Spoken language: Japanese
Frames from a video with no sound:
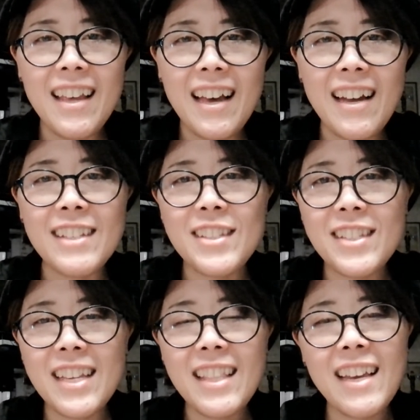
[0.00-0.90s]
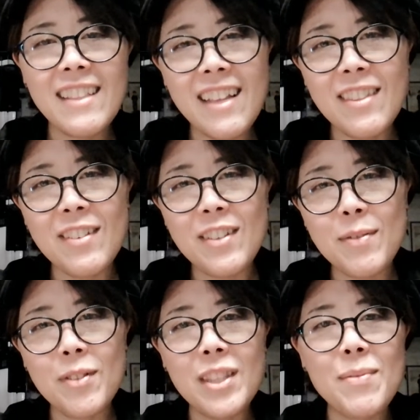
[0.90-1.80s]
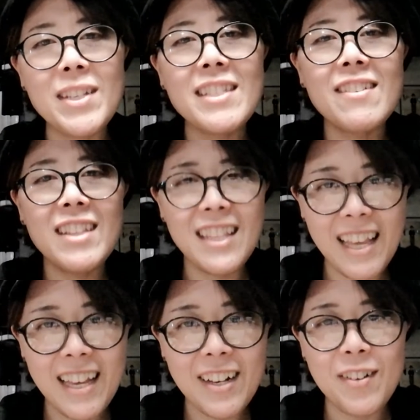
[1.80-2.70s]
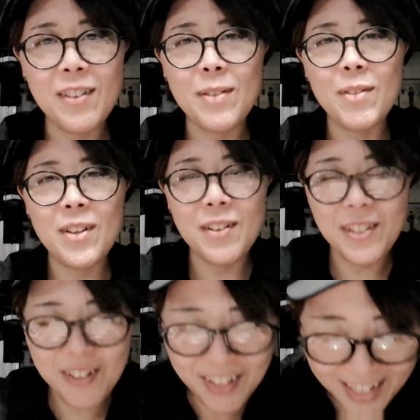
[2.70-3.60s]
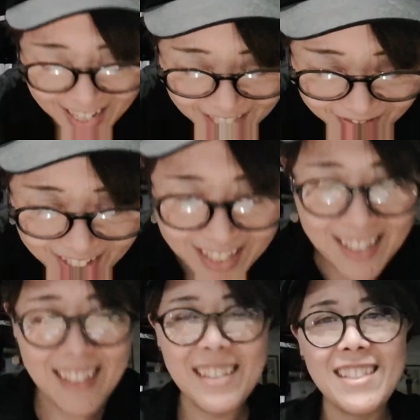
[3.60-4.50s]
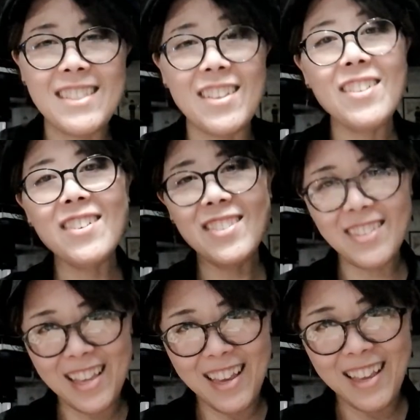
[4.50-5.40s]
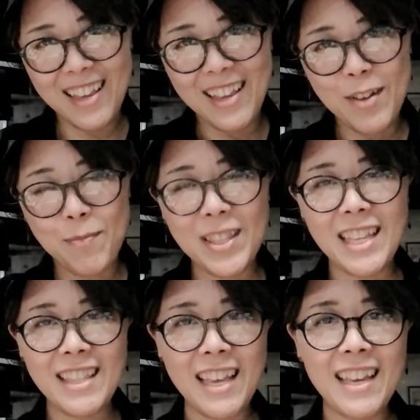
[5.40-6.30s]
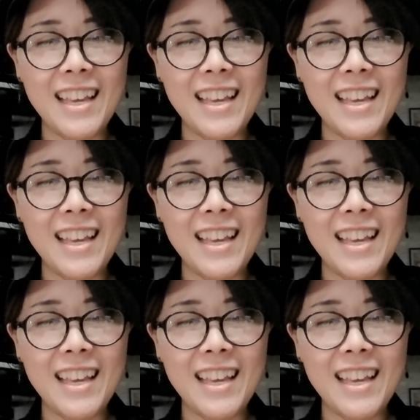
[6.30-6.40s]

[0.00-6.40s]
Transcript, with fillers: あり続けたいなっていうふうに思ってますのでね、今後ともよろしくお願いします。ということで、またね、